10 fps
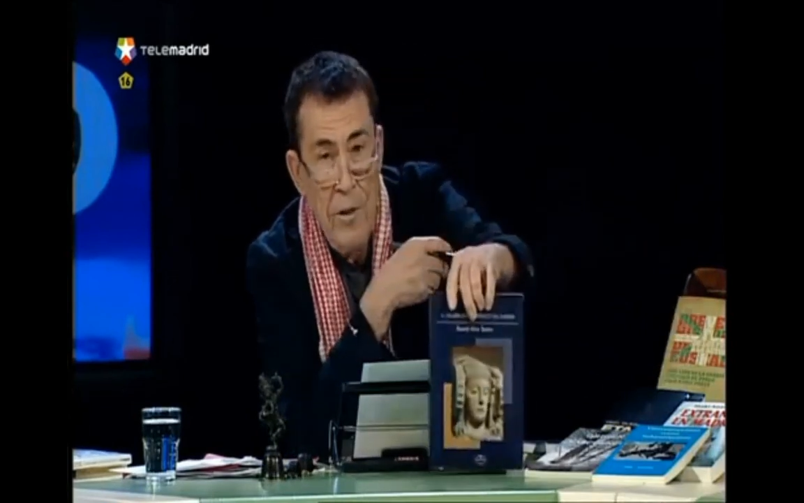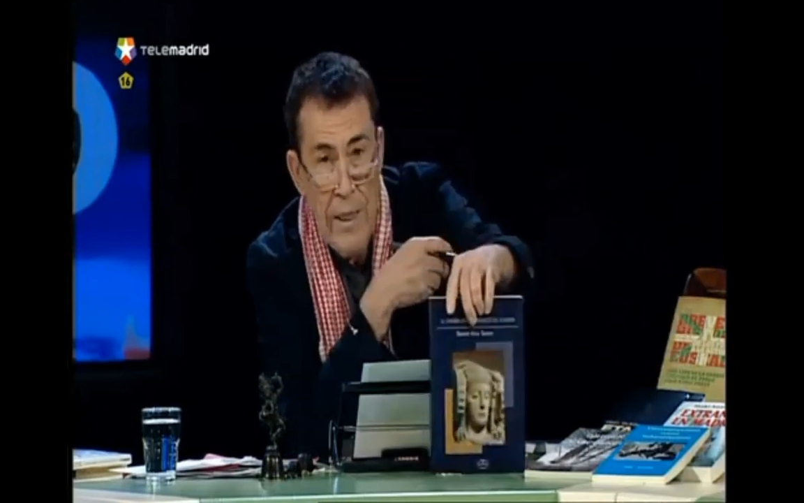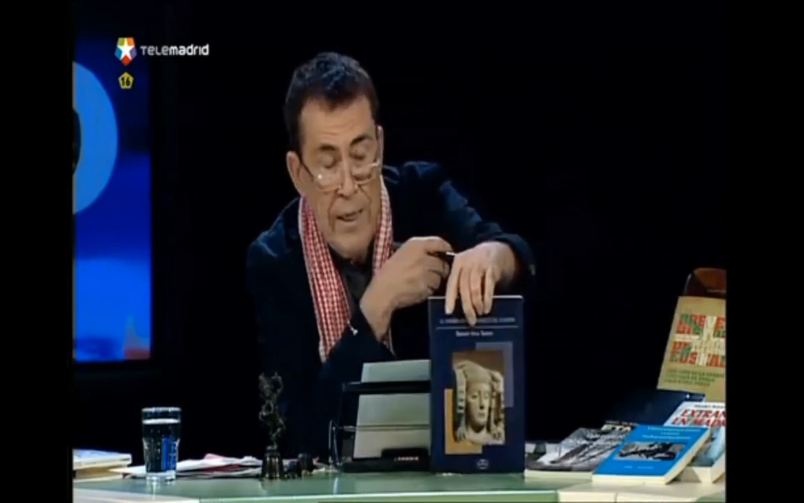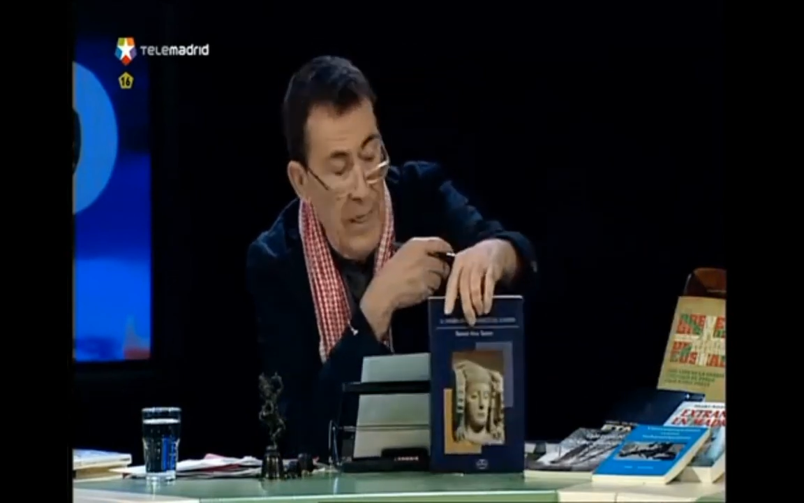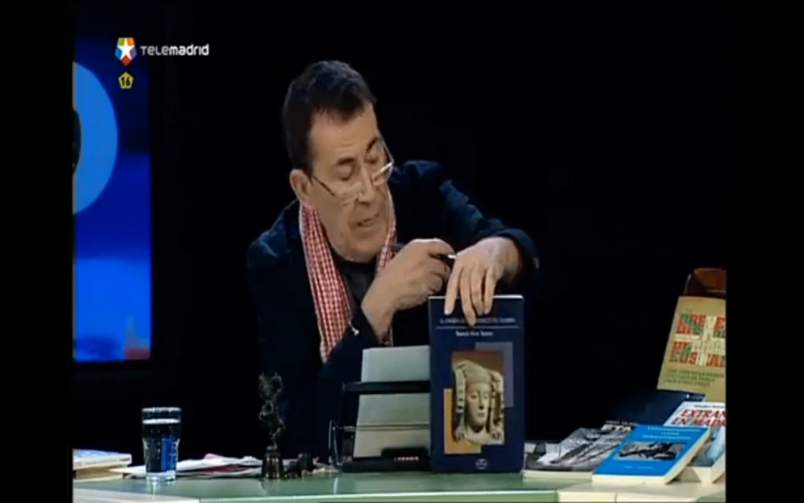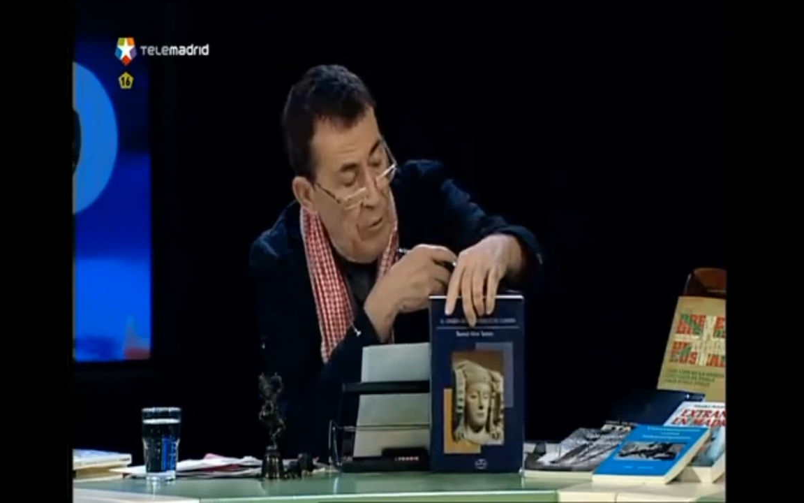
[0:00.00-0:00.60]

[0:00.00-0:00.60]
del